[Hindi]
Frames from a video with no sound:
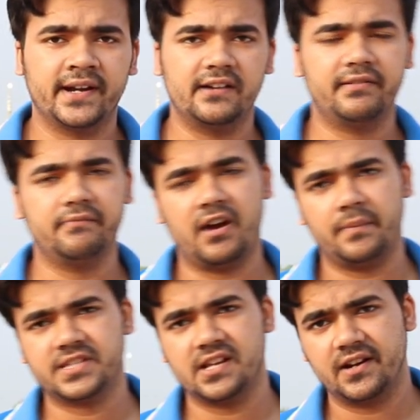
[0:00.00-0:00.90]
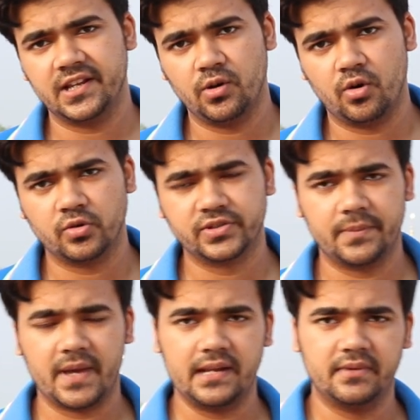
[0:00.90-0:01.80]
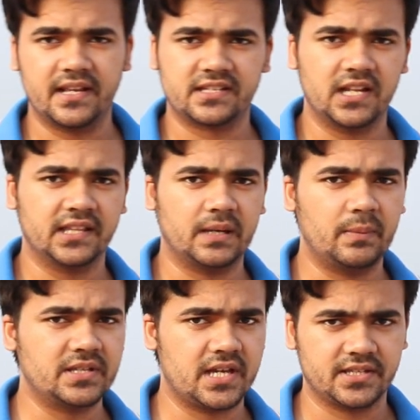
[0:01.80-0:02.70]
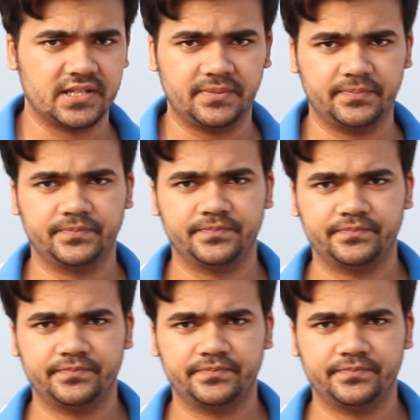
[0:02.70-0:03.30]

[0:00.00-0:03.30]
अडल्ट फिल्म वहाँ पे चल रही हो और उससे पहले भी नेशनल एंथम बजाया जाए